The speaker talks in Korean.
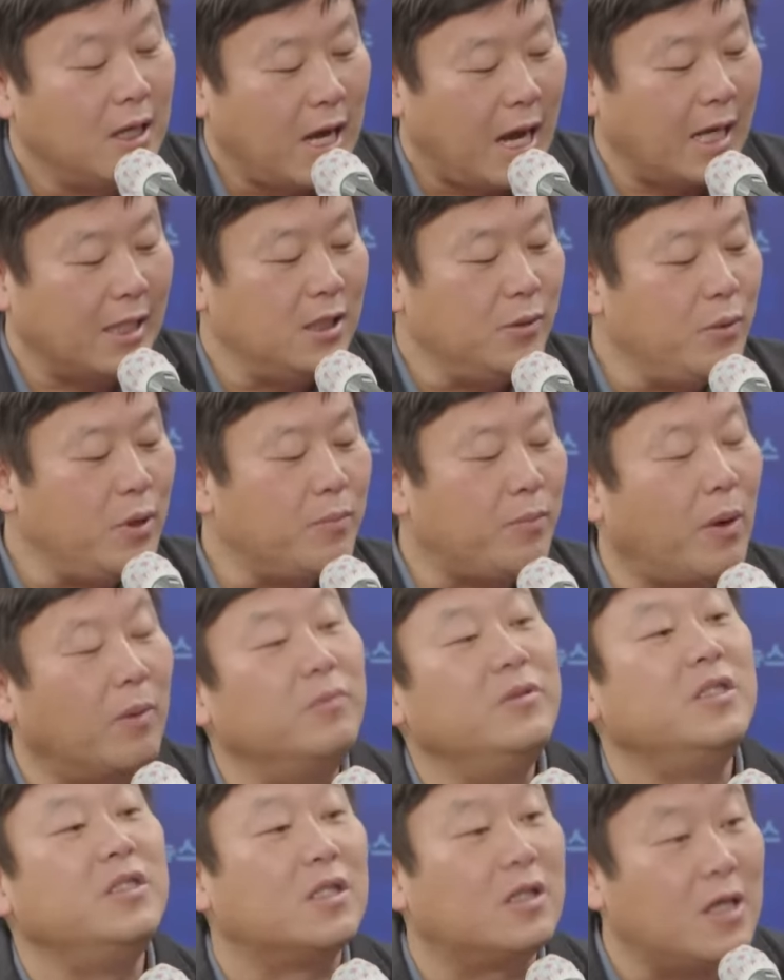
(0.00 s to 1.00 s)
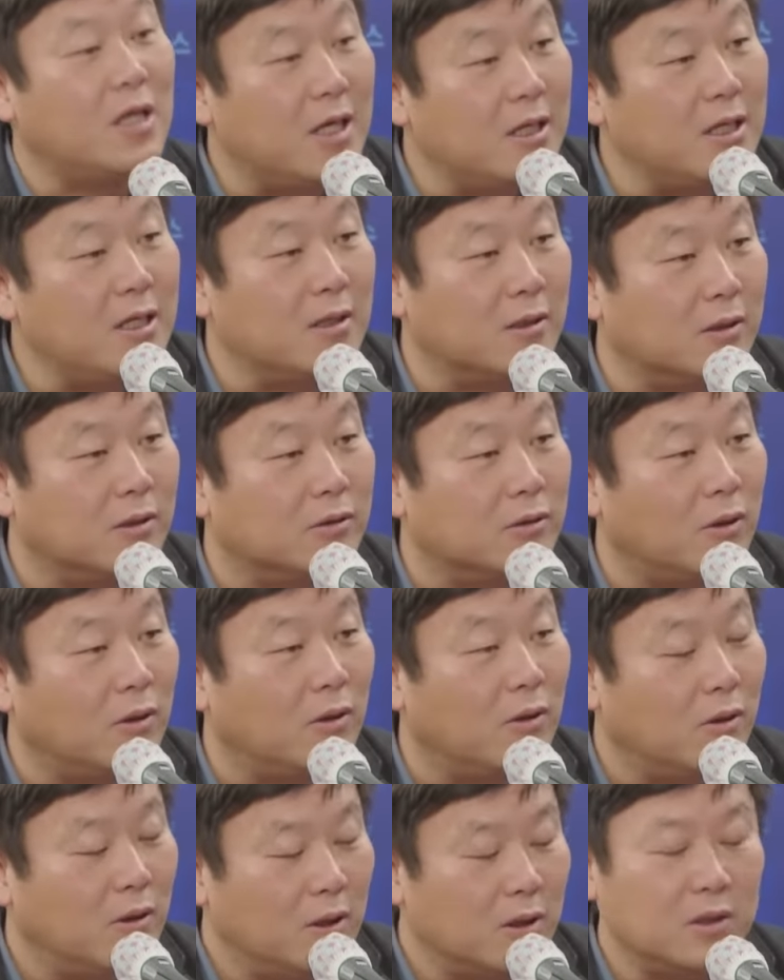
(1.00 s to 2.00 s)
아니면 법은 지켜야 되는
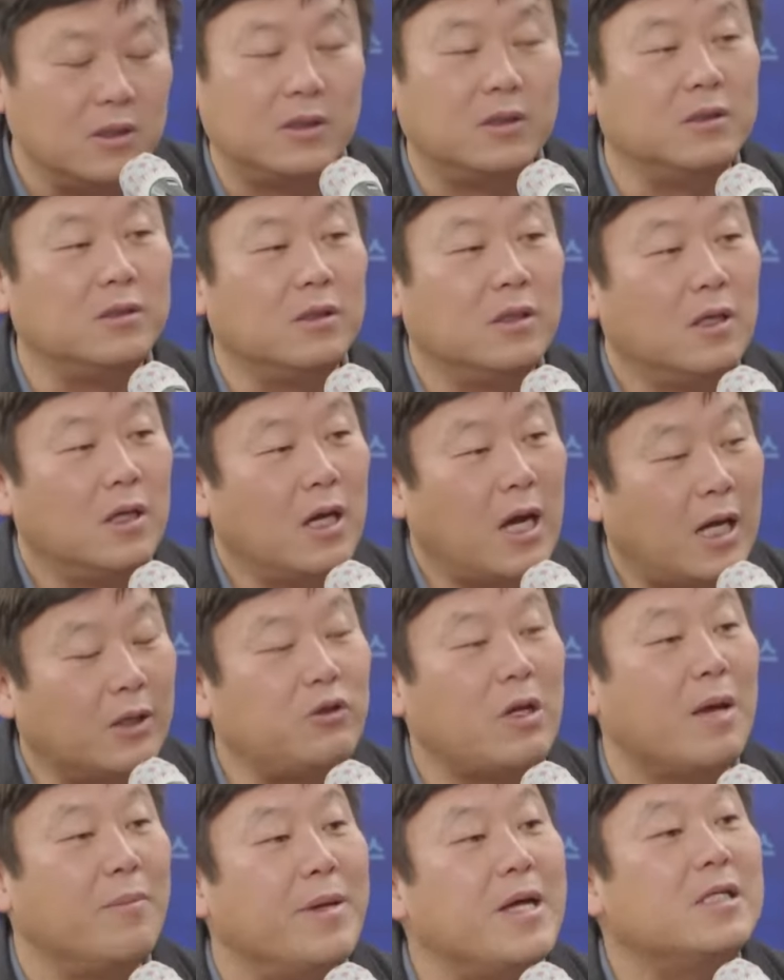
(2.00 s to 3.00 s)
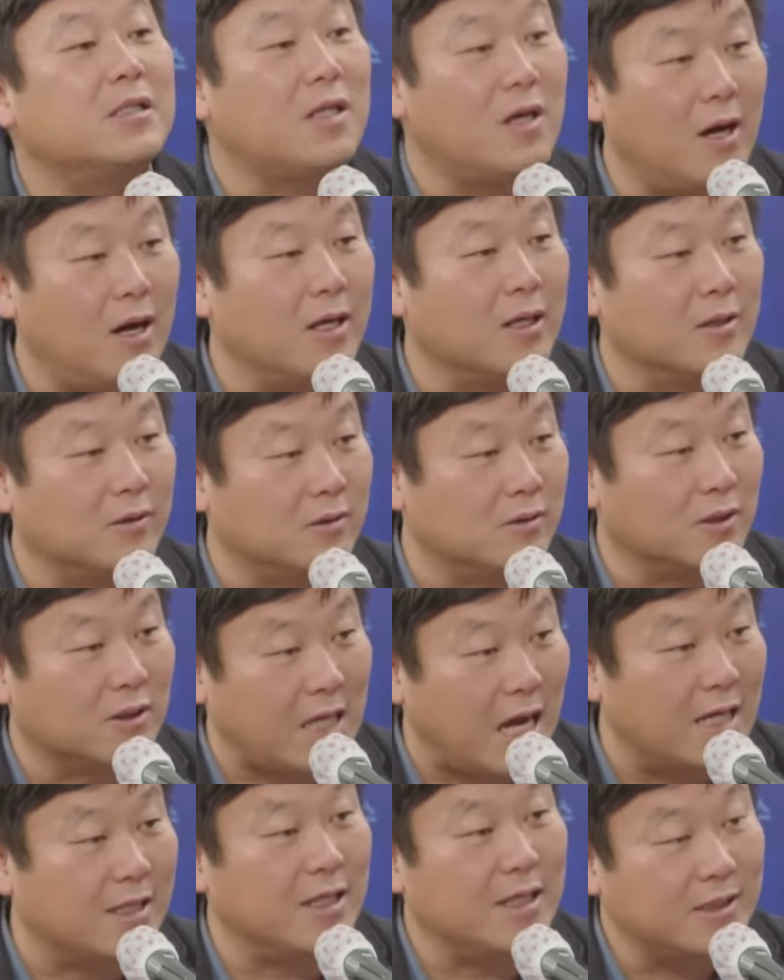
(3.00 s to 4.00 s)
거죠. 그런 아주 애매한 상황이거든요.
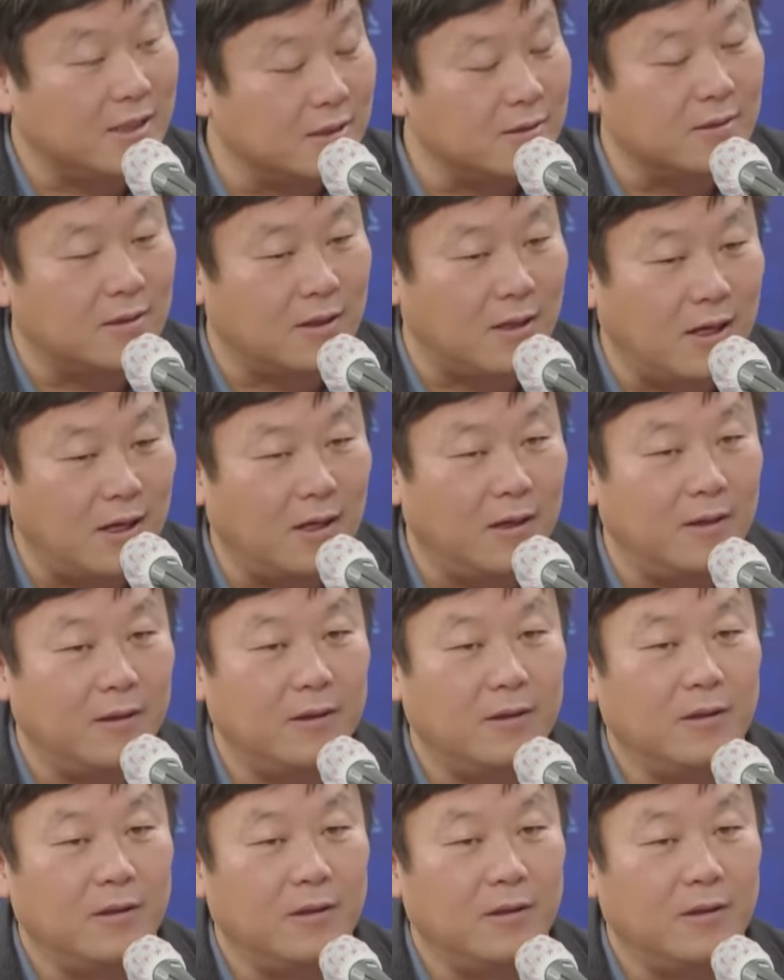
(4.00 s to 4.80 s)
당내 선거가.